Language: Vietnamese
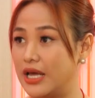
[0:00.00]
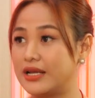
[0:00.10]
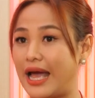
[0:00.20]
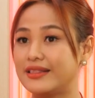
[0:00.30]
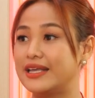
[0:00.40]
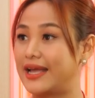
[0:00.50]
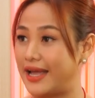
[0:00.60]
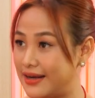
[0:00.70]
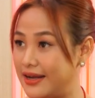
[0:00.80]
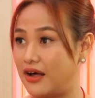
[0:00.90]
để cả tiền
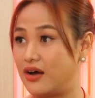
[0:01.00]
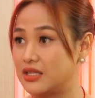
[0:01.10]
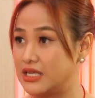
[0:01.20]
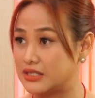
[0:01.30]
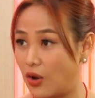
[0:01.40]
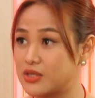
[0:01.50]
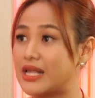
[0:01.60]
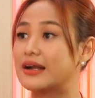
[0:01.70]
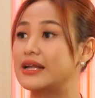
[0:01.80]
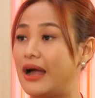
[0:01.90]
ăn này nọ, tiền đổ
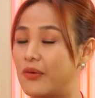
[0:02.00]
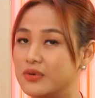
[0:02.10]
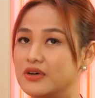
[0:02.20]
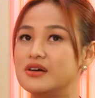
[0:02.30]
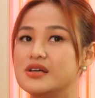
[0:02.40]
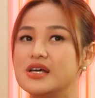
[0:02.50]
xăng đi học nữa.